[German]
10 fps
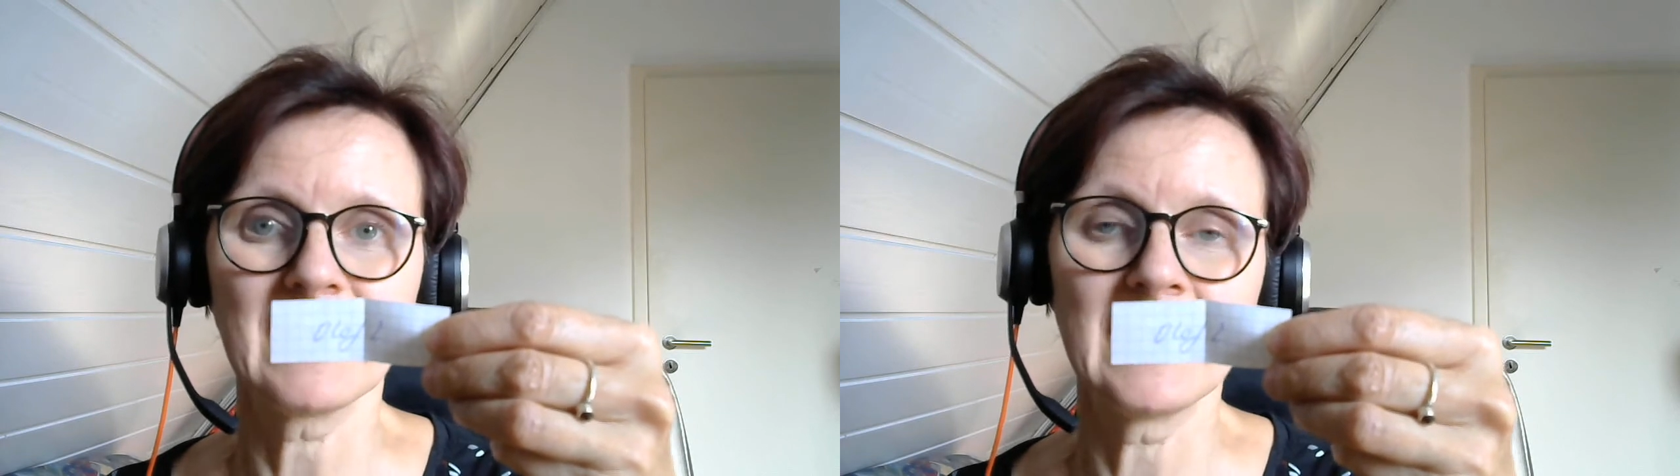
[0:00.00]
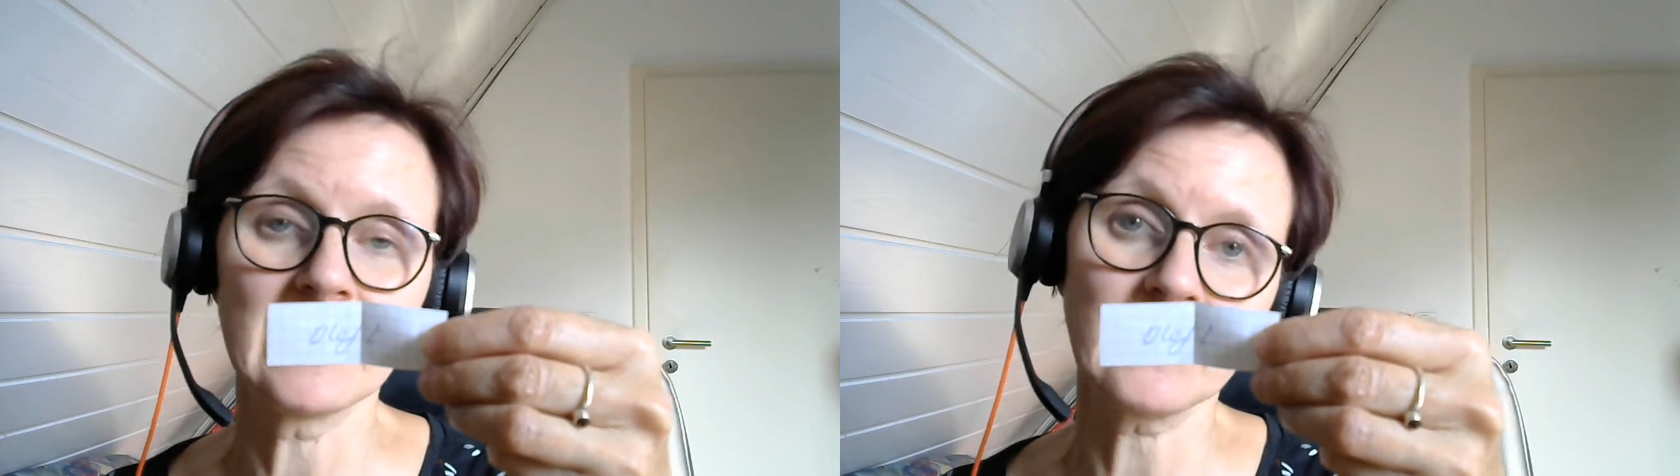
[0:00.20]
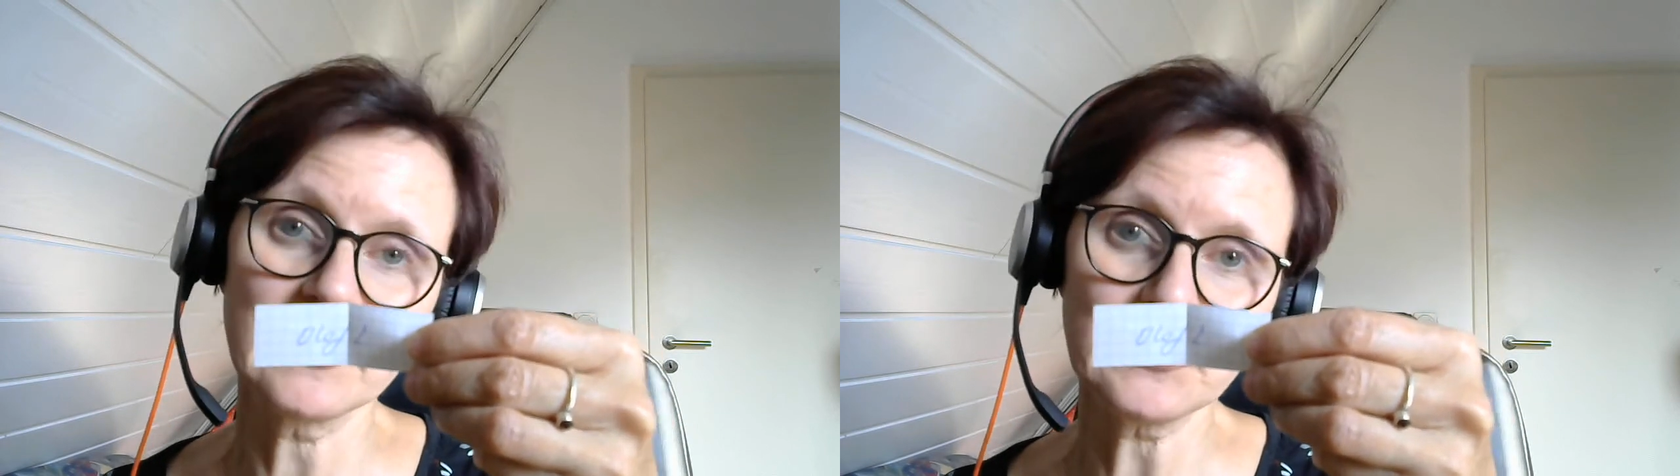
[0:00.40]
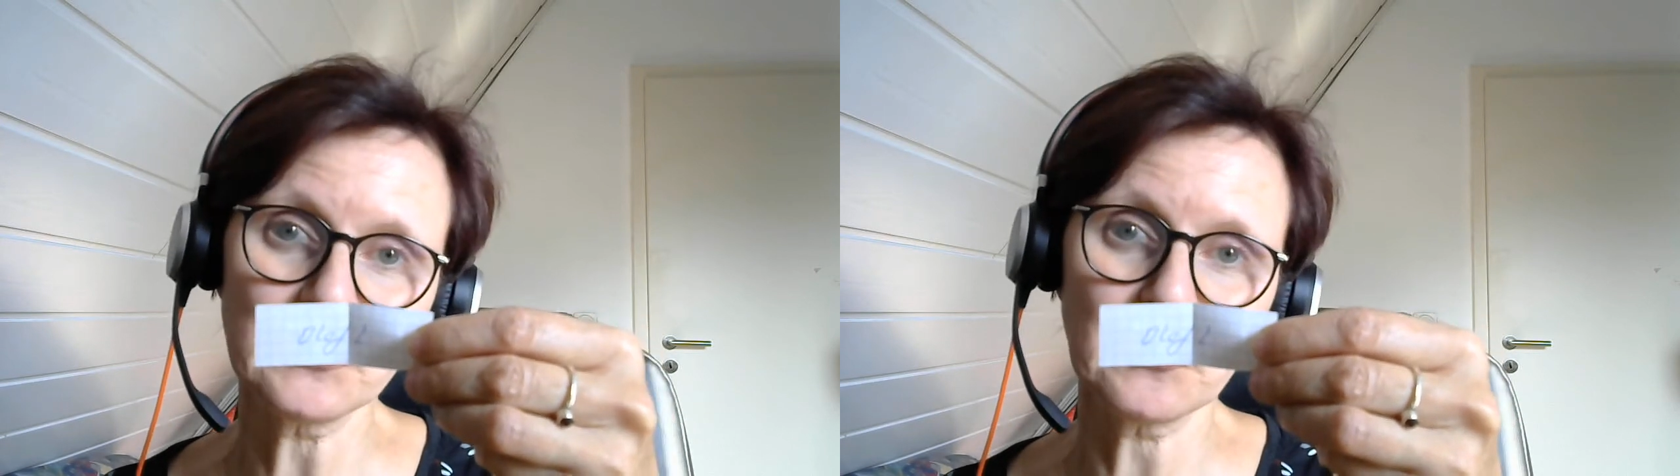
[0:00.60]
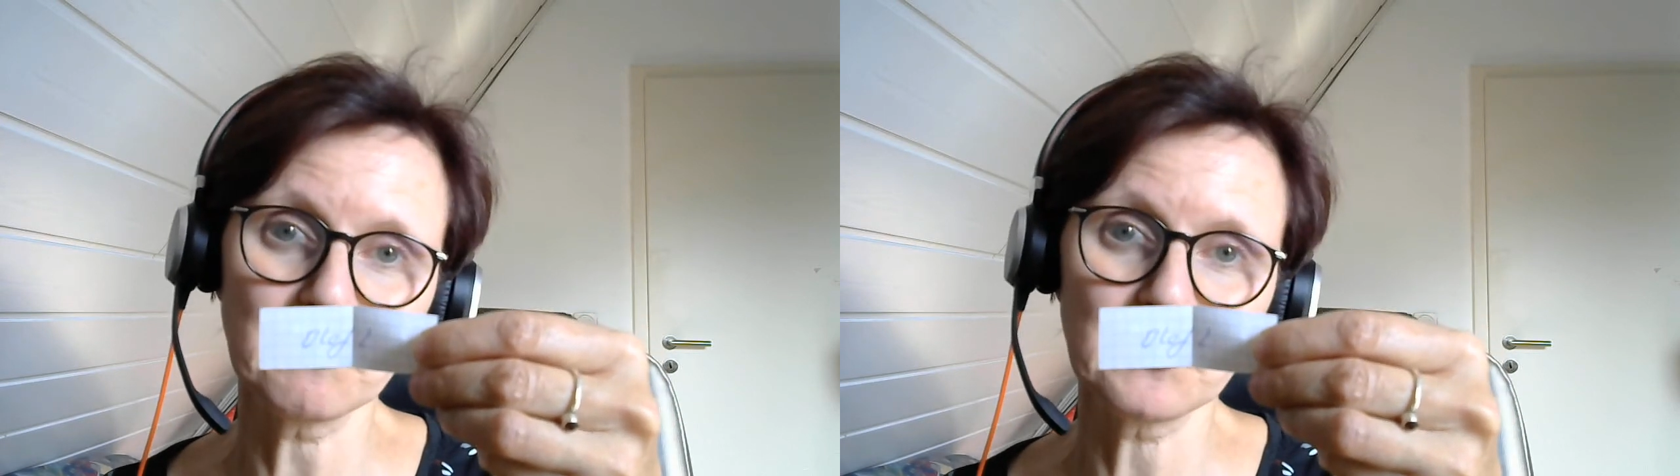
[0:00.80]
Herzlichen
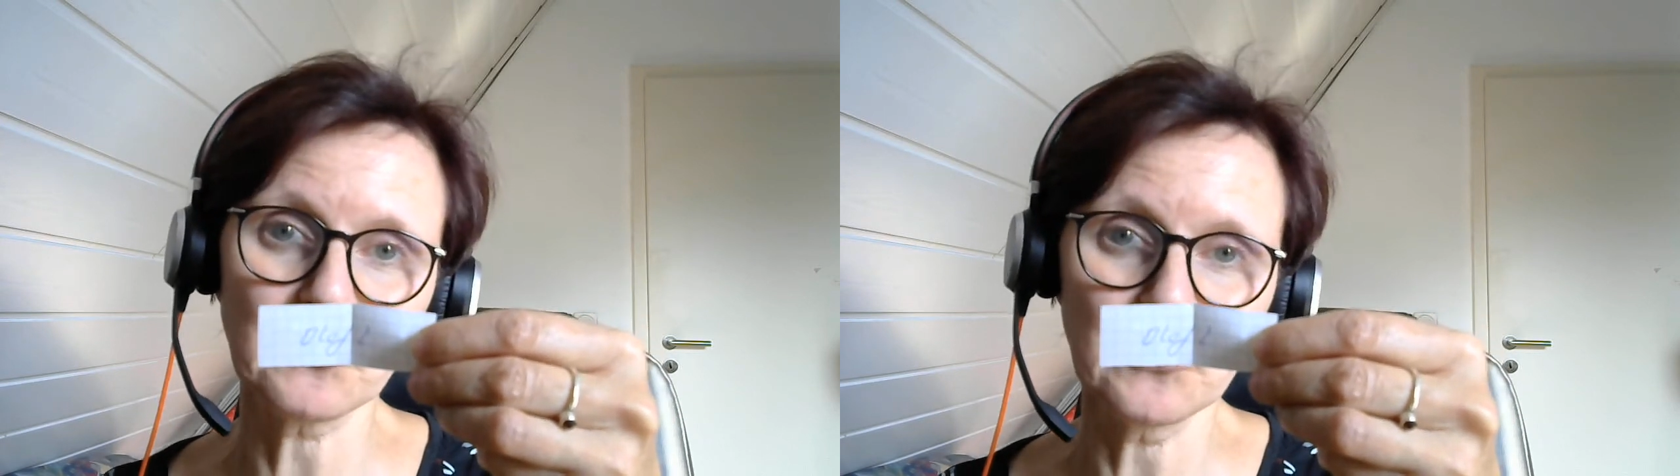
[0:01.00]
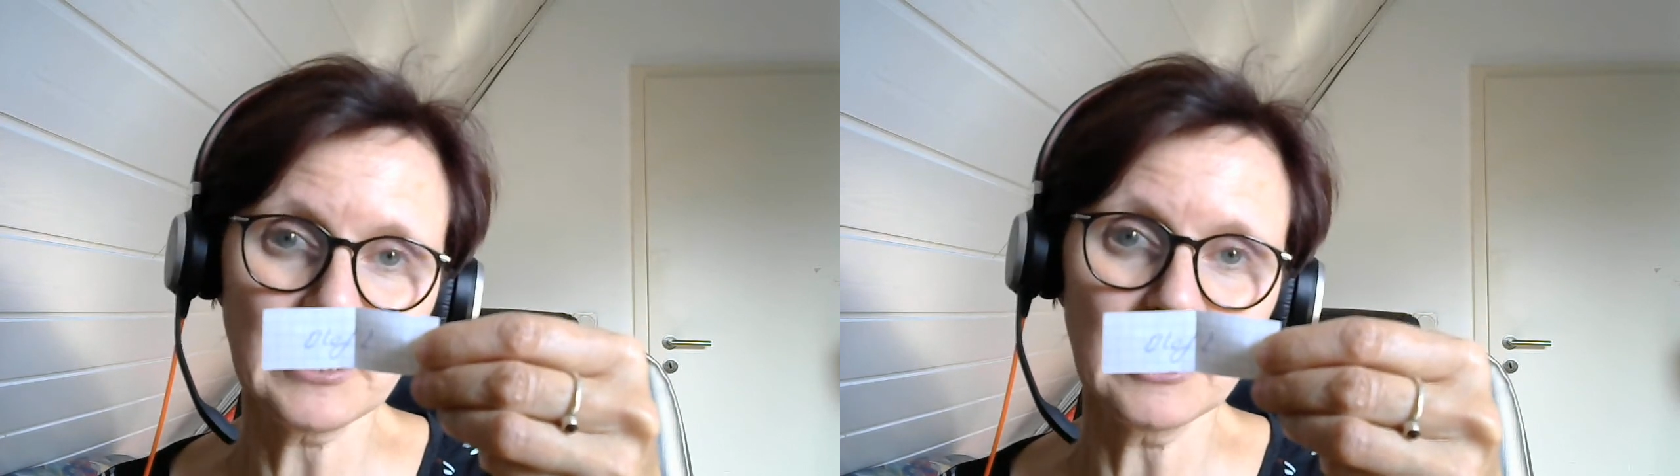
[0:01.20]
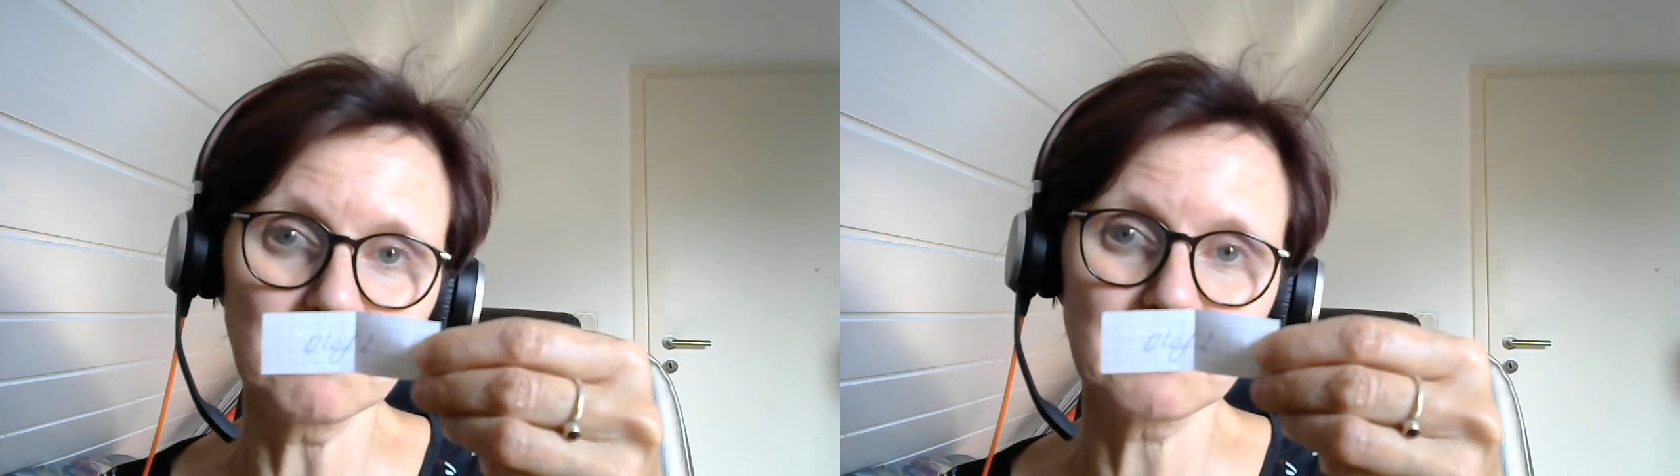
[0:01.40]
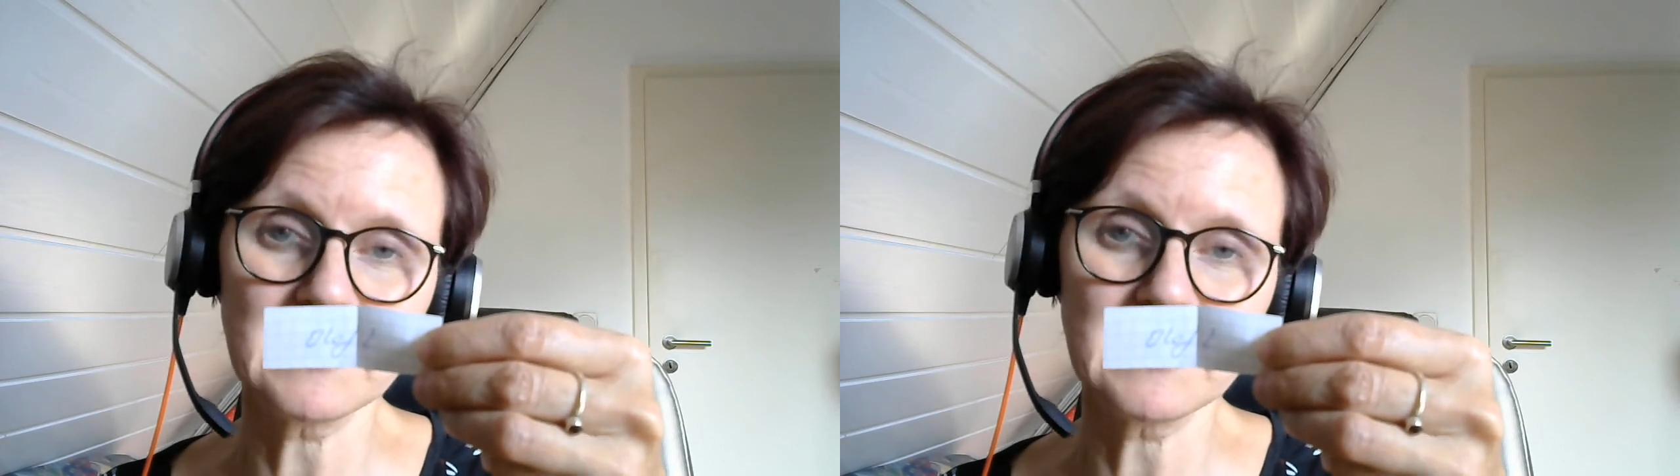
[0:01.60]
Glückwunsch, Olaf.